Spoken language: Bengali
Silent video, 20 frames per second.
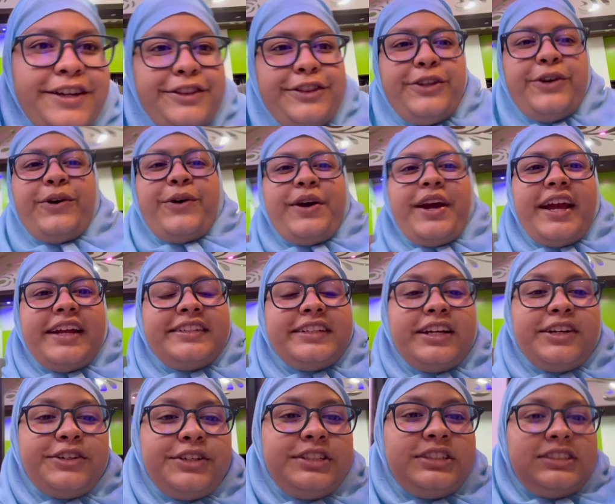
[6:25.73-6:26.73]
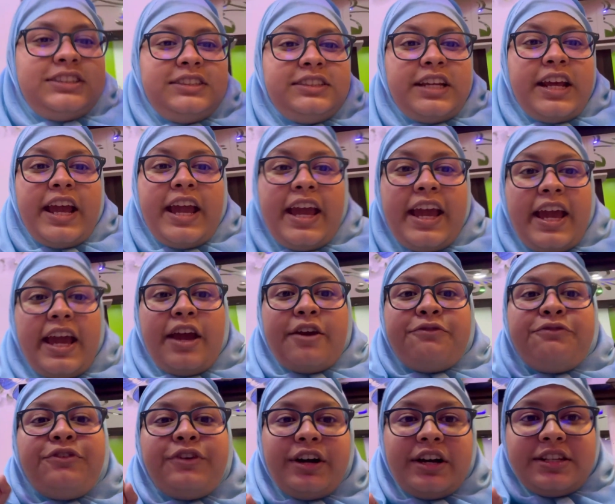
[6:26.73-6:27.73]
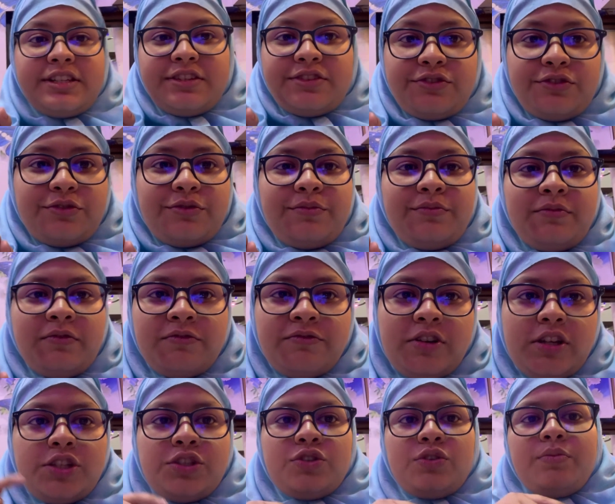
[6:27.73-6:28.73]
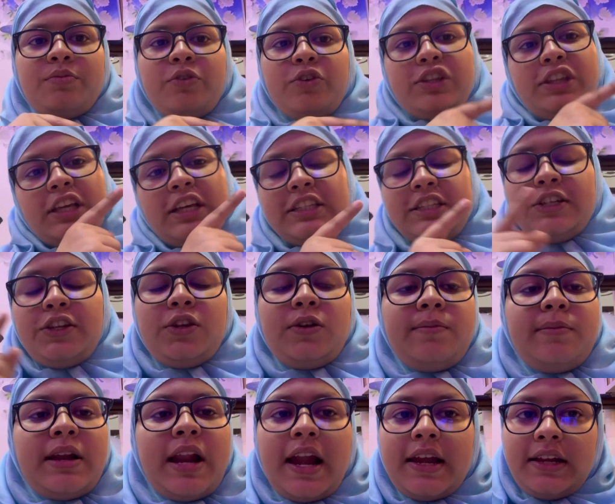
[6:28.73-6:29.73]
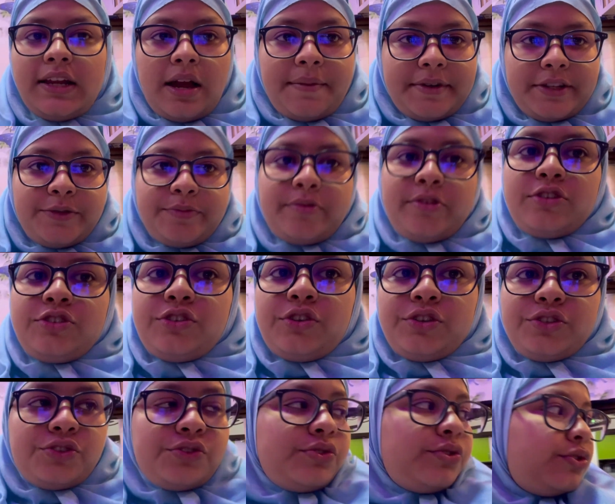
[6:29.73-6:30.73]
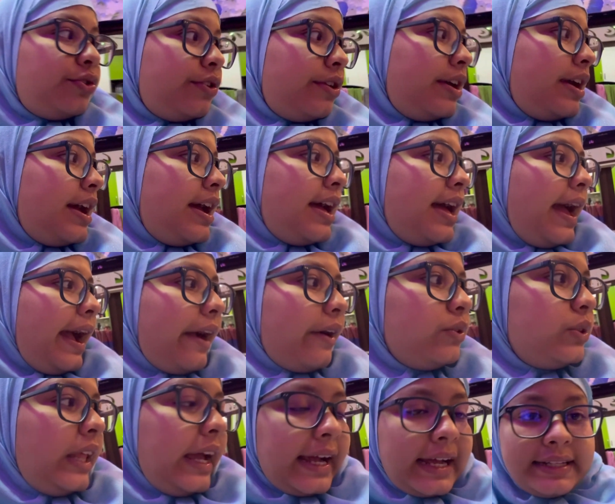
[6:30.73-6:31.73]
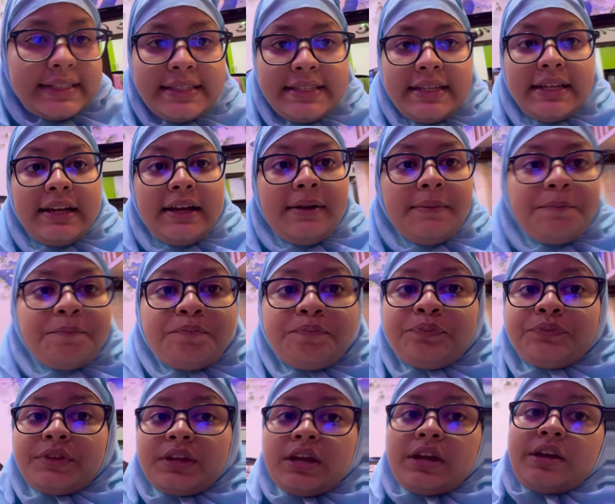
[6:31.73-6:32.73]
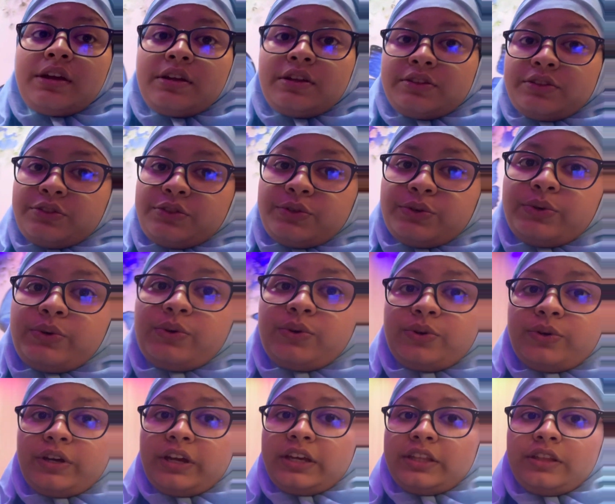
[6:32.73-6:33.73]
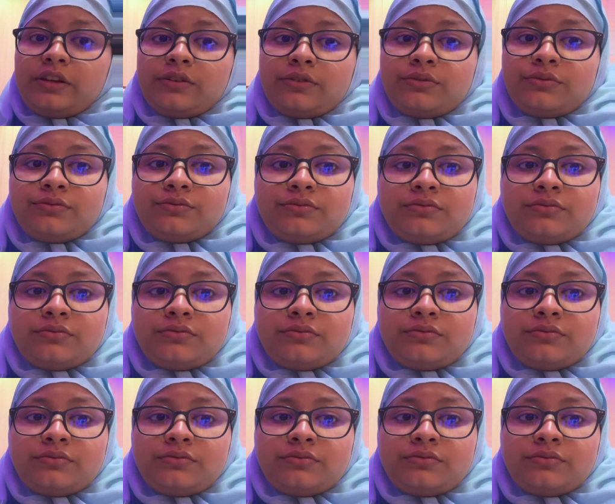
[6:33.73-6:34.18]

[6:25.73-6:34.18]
তো এটা হচ্ছে ফার্স্ট রুম ফার্স্ট রুম ওইদিকে ছিল নানি নামাজ পড়ছে ওই জন্য এখন দেখাচ্ছি না তো এই দেখুন